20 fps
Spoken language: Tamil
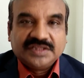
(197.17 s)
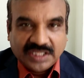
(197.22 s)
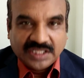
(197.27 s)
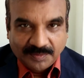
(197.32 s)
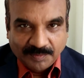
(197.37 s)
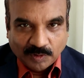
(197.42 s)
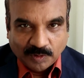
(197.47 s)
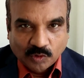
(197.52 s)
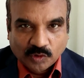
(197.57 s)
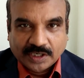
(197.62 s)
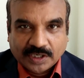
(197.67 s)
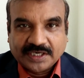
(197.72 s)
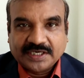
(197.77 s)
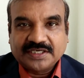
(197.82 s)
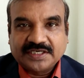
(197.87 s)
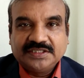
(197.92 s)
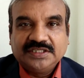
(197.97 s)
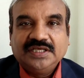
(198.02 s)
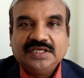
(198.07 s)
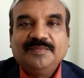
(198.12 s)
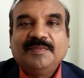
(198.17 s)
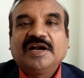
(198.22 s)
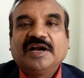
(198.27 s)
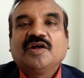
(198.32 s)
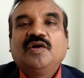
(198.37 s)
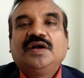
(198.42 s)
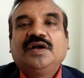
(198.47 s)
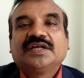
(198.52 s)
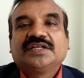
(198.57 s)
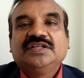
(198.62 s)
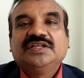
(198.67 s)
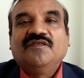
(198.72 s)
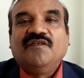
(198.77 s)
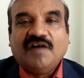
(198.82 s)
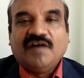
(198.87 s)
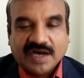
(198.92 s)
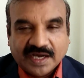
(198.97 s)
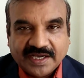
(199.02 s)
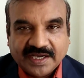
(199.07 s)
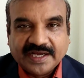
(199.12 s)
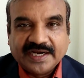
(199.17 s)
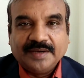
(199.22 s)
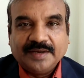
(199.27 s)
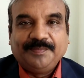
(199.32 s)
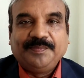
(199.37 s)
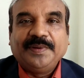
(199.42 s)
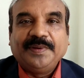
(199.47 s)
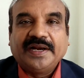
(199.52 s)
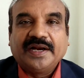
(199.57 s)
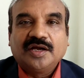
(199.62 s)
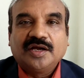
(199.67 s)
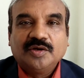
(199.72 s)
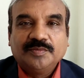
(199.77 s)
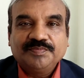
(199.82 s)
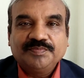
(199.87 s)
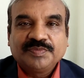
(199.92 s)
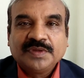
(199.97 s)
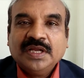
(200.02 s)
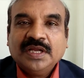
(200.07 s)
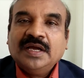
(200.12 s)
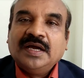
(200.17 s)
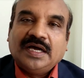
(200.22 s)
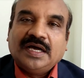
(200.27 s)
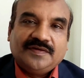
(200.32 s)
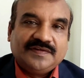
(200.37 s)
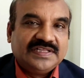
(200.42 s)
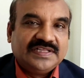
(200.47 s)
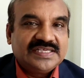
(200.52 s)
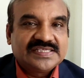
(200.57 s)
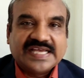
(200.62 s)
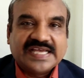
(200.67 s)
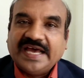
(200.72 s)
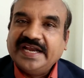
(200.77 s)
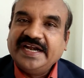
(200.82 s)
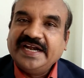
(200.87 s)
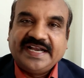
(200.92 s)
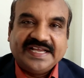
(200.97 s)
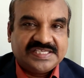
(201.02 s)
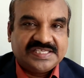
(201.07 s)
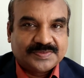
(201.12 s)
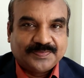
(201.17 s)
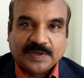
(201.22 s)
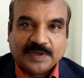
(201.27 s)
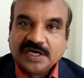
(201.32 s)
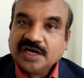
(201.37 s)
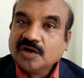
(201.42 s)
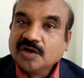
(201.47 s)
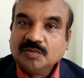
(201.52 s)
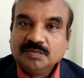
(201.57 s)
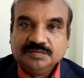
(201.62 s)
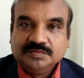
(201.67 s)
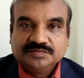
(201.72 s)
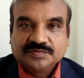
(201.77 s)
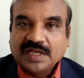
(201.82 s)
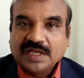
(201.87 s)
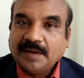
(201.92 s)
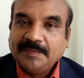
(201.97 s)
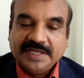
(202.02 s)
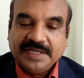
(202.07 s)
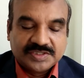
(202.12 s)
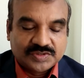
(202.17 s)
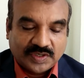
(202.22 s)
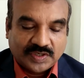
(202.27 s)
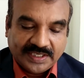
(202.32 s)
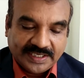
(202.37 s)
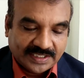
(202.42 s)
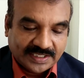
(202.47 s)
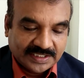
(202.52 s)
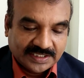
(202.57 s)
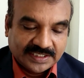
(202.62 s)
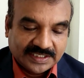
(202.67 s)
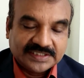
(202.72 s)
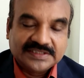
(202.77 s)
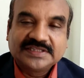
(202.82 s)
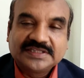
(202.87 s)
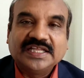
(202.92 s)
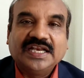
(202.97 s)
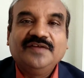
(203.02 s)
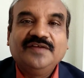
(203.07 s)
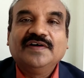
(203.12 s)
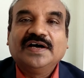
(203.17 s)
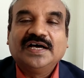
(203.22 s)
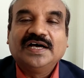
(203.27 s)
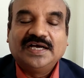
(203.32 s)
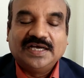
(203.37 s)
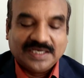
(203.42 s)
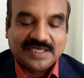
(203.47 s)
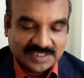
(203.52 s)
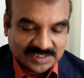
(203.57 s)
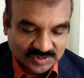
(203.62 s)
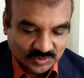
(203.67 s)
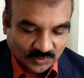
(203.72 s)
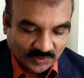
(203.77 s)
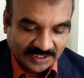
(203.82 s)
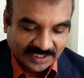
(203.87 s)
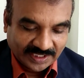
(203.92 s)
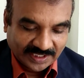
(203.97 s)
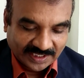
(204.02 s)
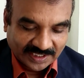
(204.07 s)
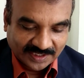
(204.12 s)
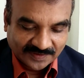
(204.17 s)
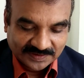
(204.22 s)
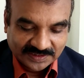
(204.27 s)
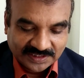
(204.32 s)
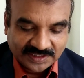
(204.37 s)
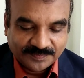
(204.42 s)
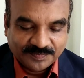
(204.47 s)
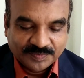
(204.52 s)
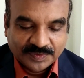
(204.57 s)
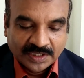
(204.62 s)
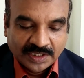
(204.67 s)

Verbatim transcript: திரும்ப உங்கள்கிட்ட இருந்து மாணவர்கள்ட்ட இருந்து வாங்கின பிறகும் அது வந்து சானிடைஸ் பண்ணணும் அப்படின்னு சொல்லி அதை தெளிவாக சொல்லியிருக்காங்க வந்து